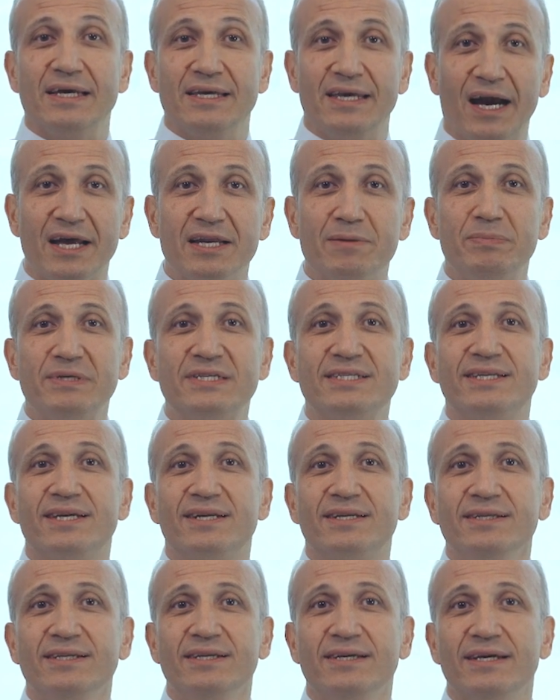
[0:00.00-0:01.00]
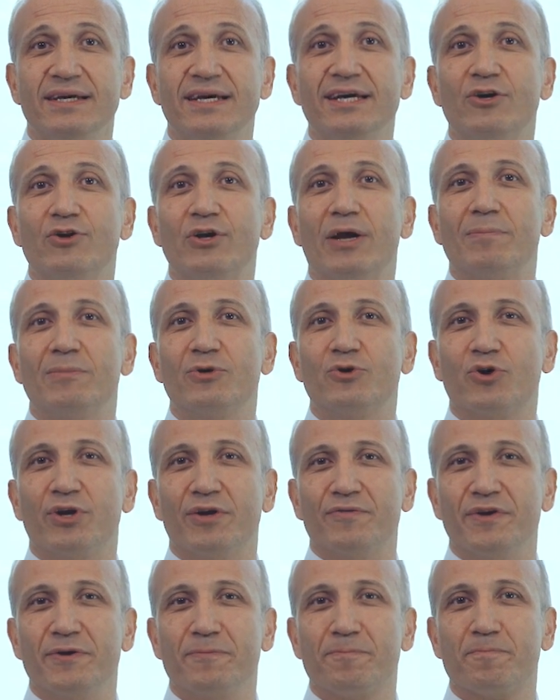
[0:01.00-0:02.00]
yani bizlerin en önemli
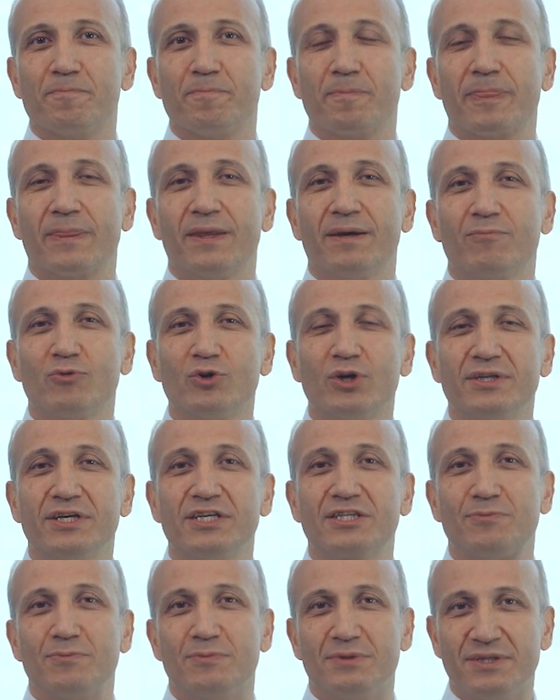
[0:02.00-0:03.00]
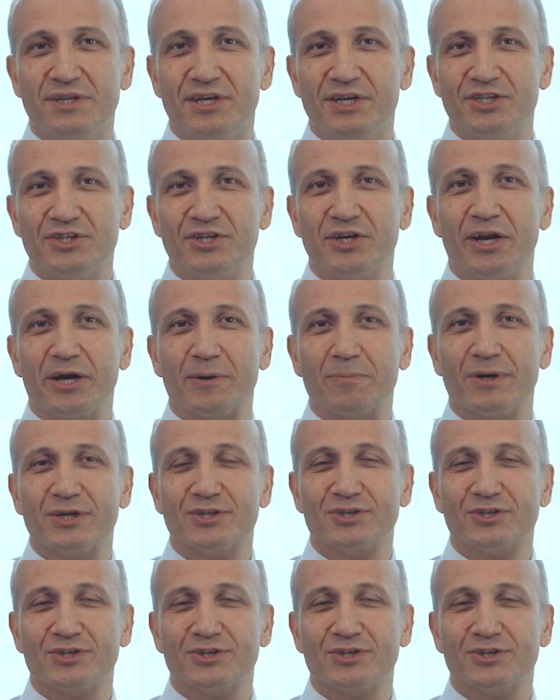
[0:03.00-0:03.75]
görevi. Buna da ismimizi değiştirerek